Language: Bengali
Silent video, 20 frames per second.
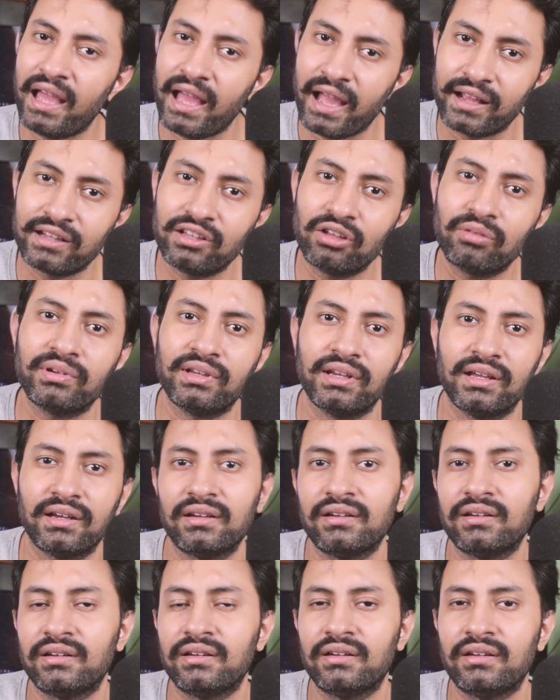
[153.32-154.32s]
একদমই না
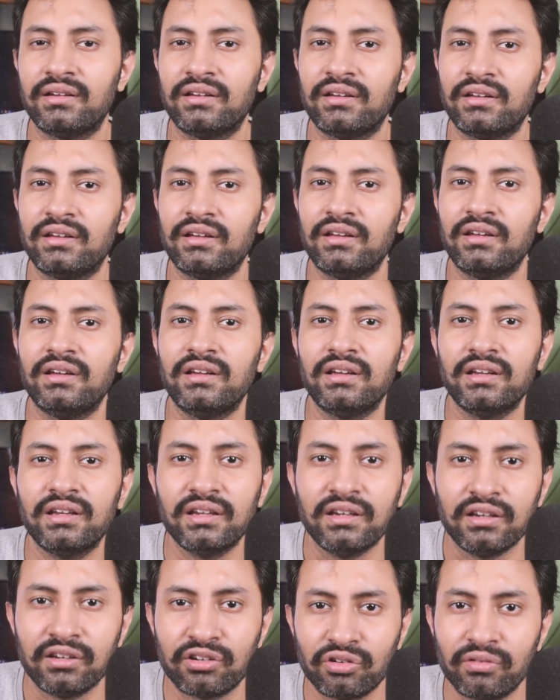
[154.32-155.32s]

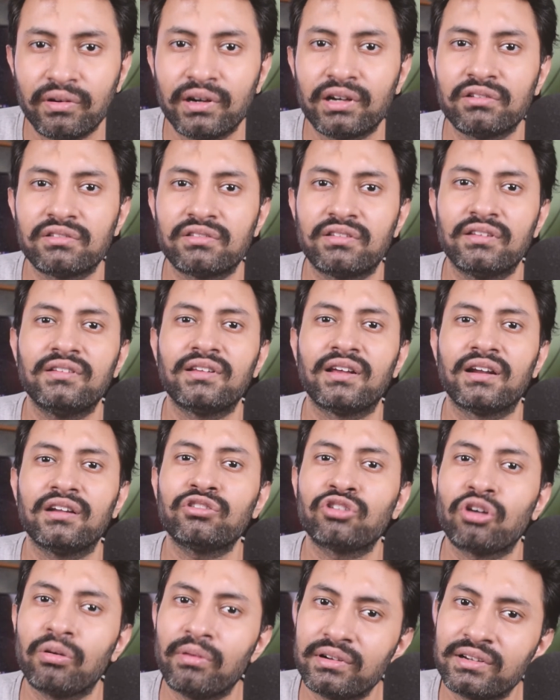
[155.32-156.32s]
ইন্ট্রোভার্ট হচ্ছে যারা
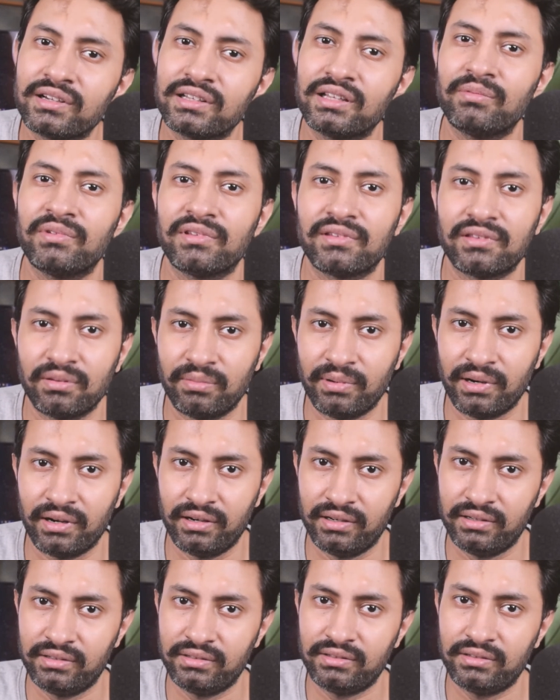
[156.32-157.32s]
সবার সাথে মিশতে পারে
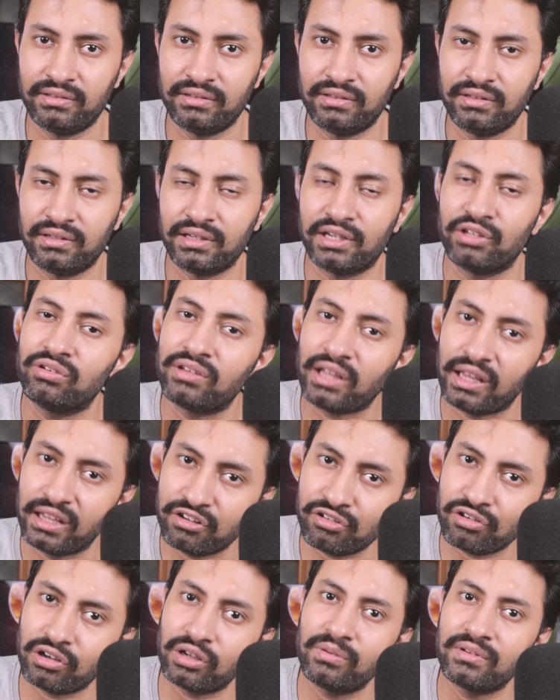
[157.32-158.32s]
না কিন্তু তাদের
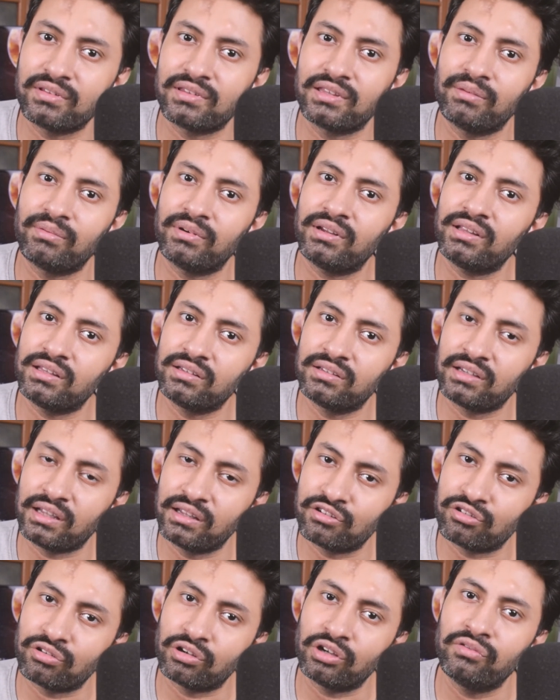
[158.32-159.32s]
সঙ্গে মিশতে পারে
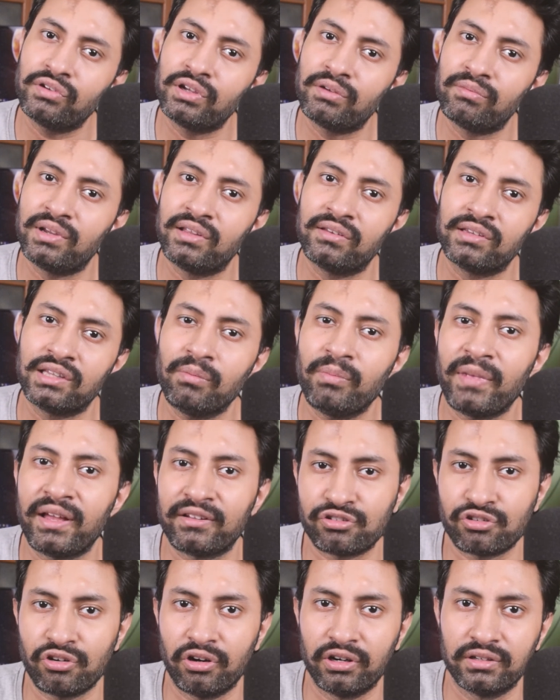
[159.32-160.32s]
যাদের সঙ্গে ওয়েভলেন্থটা ম্যাচ
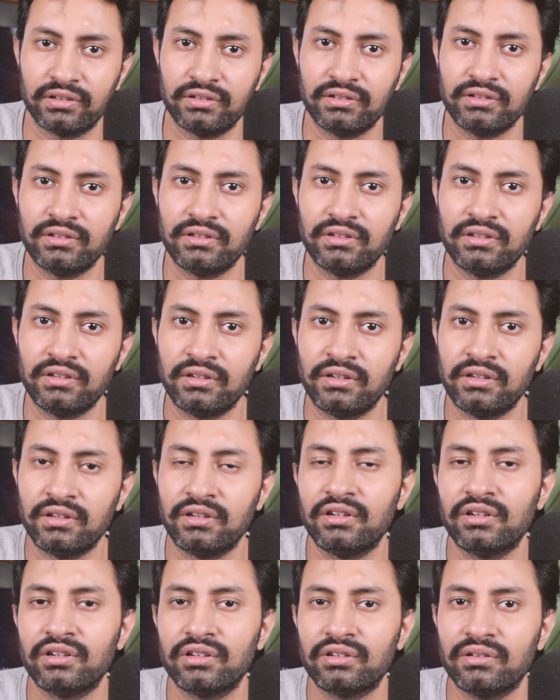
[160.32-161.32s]
করে
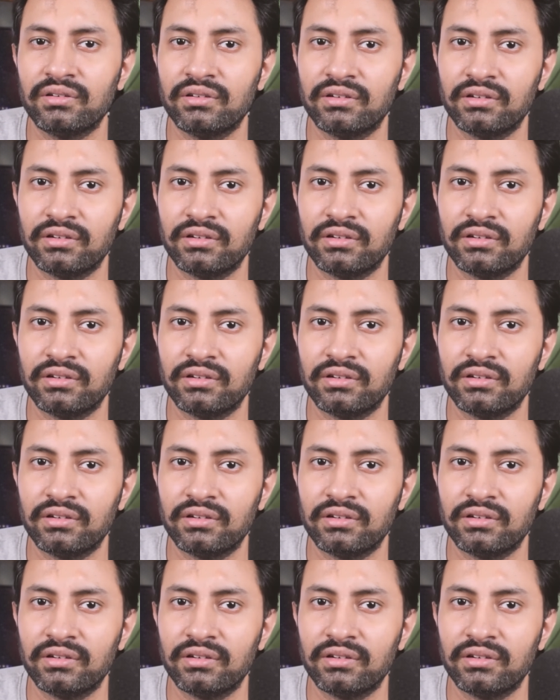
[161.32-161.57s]
তো